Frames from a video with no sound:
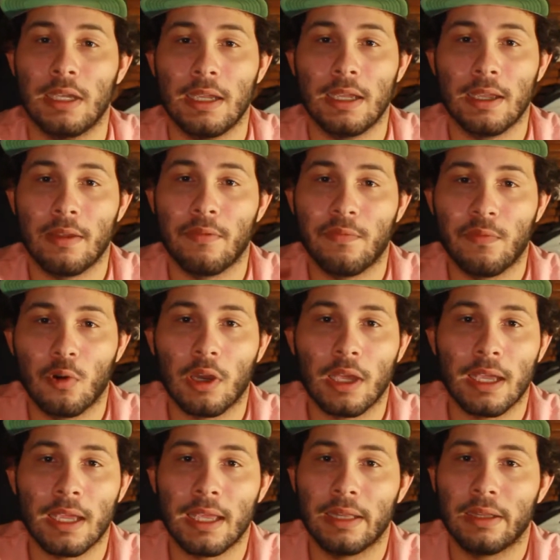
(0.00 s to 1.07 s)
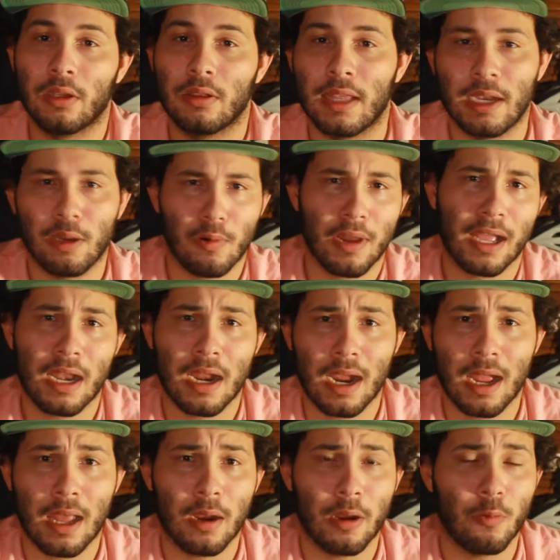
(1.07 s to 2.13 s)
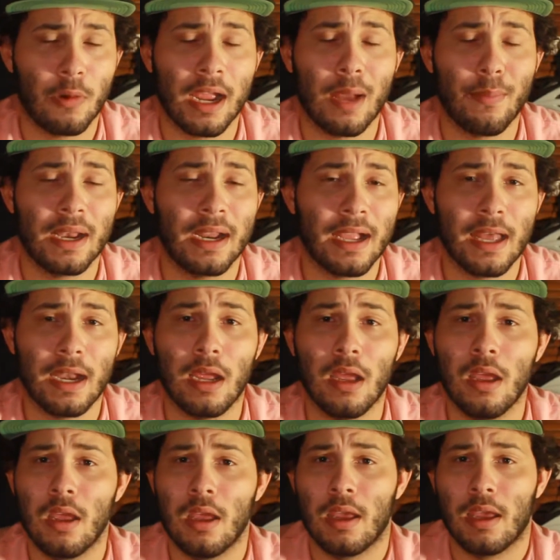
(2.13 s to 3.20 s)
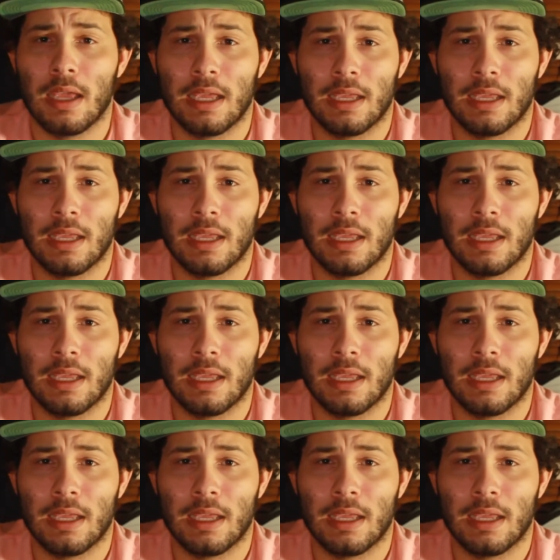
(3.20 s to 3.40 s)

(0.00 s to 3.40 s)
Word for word: No te enfoques en tener una, cara, cara, una cámara cara,